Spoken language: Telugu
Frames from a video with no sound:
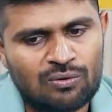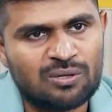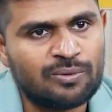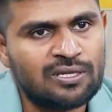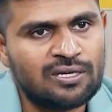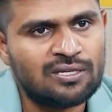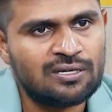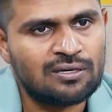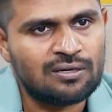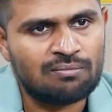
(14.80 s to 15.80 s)
కొంతమంది
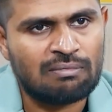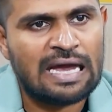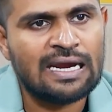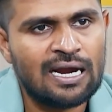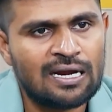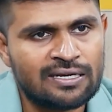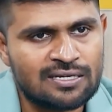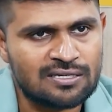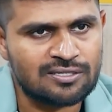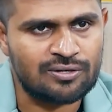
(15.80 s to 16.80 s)
అయితే మ్యాన్
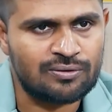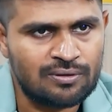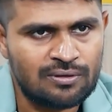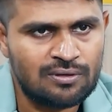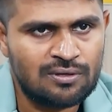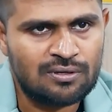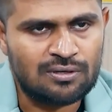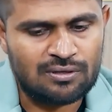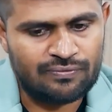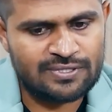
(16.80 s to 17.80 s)
హ్యాండ్లింగ్ చేస్తారు
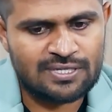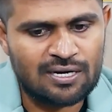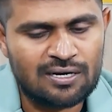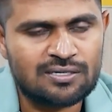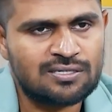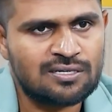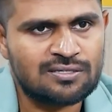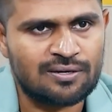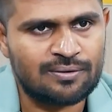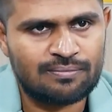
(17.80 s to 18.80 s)
ఫిజికల్ హర్ట్ చేస్తారు